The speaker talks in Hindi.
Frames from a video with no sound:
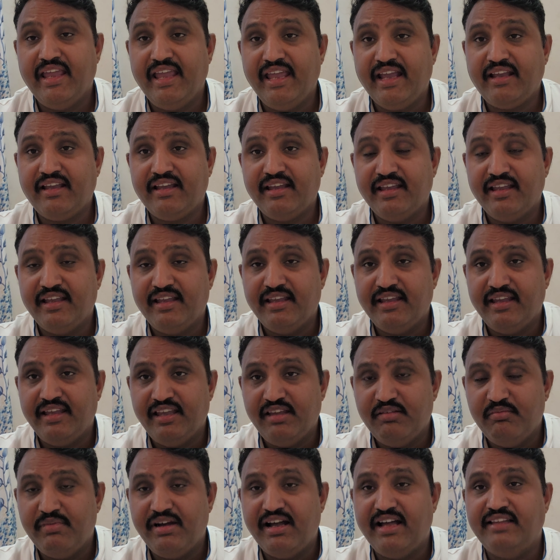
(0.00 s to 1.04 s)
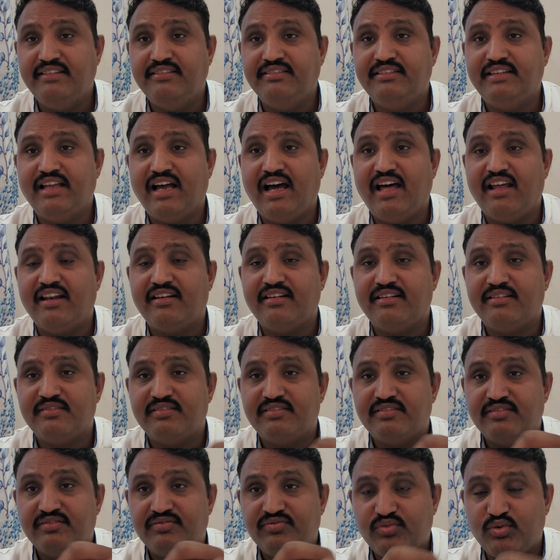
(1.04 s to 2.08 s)
एक ईमानदार
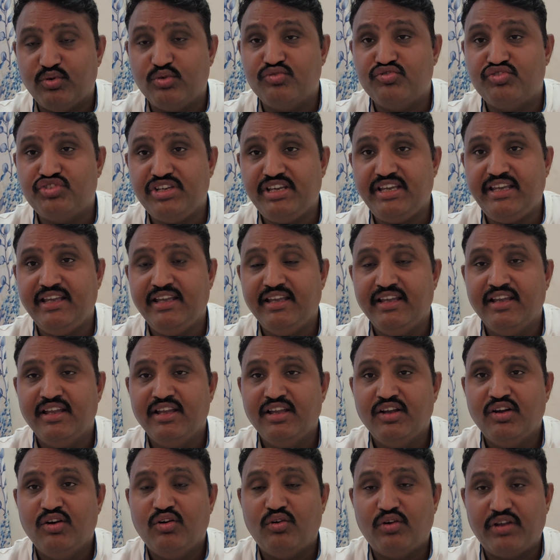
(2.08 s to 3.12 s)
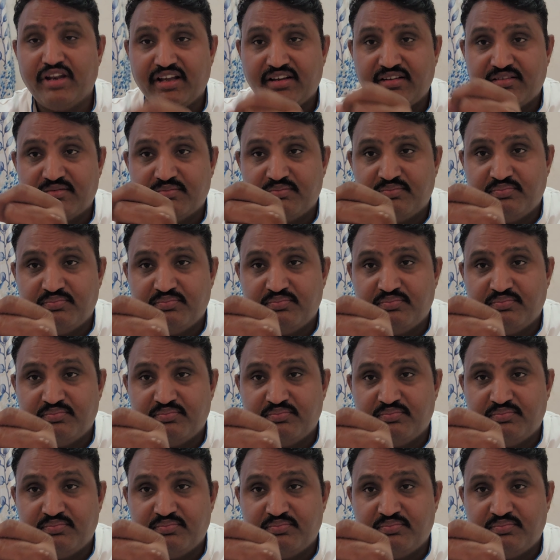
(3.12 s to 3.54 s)
फौजी और एक